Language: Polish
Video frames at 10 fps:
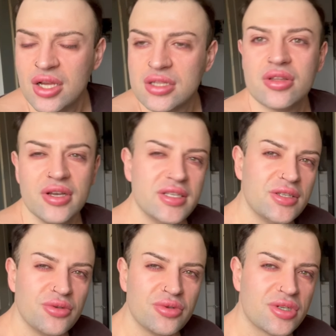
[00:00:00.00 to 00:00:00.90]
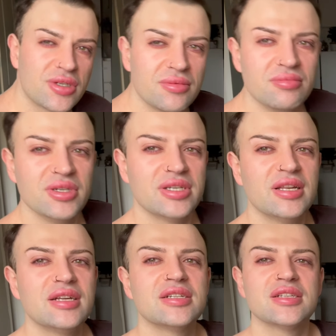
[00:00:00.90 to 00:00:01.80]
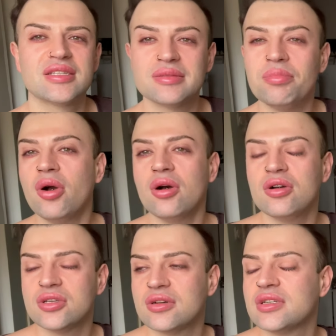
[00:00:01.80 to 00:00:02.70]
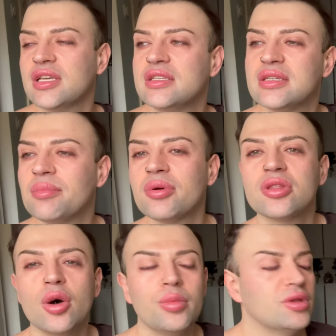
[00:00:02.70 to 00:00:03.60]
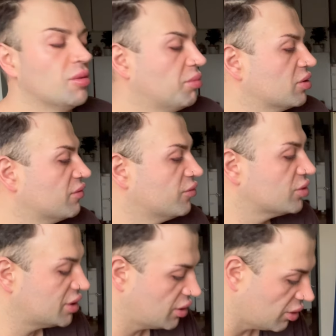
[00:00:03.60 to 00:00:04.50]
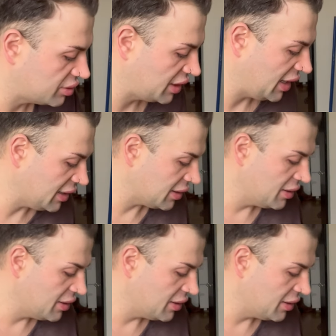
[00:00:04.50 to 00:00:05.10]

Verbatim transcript: to jest już, myślę, że spoko osiągnięcie. Podobno po dwóch tygodniach